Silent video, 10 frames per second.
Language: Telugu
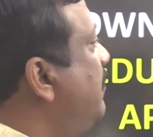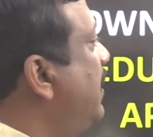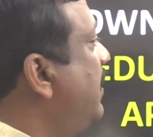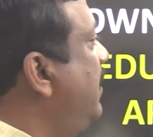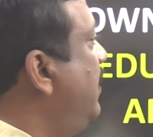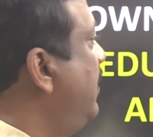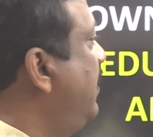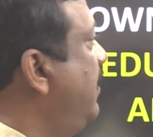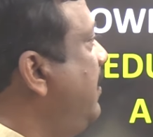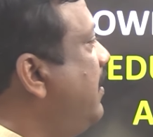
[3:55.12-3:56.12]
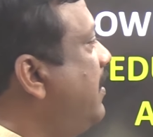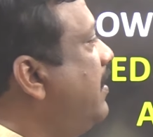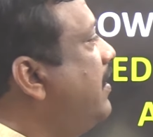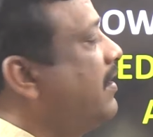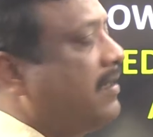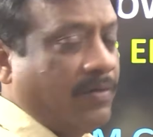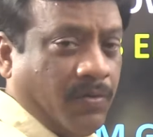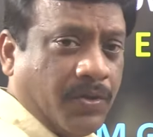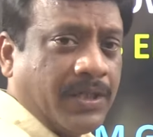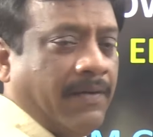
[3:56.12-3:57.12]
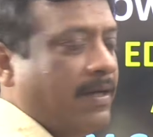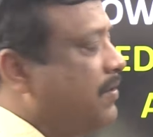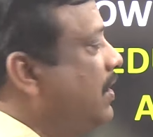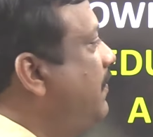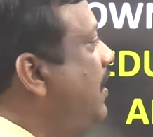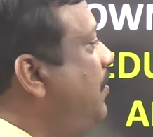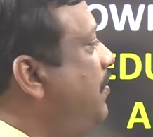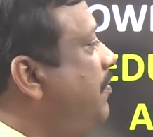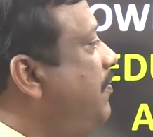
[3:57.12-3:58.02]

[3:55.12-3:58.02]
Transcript: మనకి ఈ కోర్స్ కావాలనుకునే వాళ్ళు